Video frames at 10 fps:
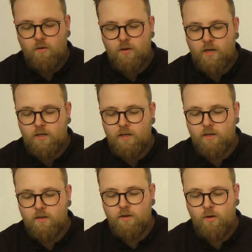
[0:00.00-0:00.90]
und ein
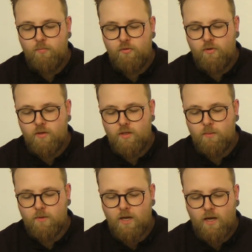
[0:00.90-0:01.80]
Klingeknopf,
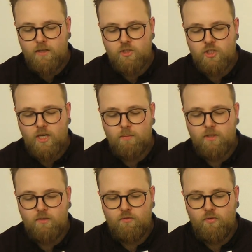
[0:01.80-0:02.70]
dem keines
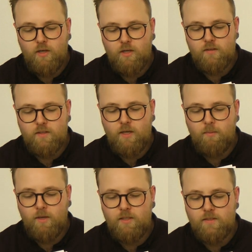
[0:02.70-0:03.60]
sterblichen Fingers
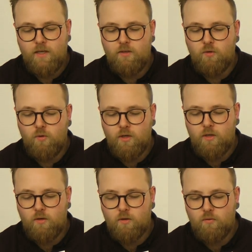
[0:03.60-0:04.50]
jemals ein Ton
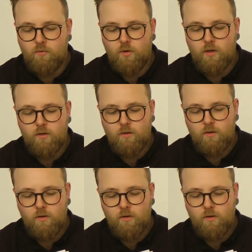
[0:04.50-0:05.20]
entlocken würde.